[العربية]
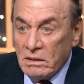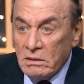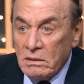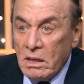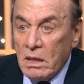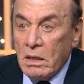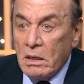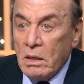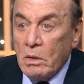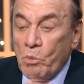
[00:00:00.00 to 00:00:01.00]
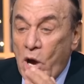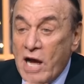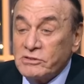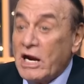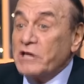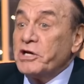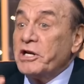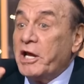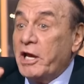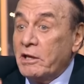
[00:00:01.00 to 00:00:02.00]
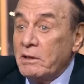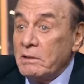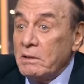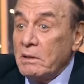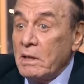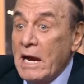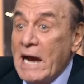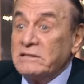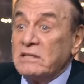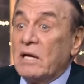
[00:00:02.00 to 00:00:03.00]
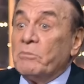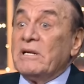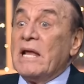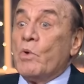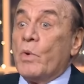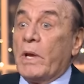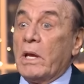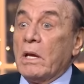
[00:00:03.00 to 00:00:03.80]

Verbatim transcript: سنه محاصره محاصره عشان ايه؟ عايزه تعمل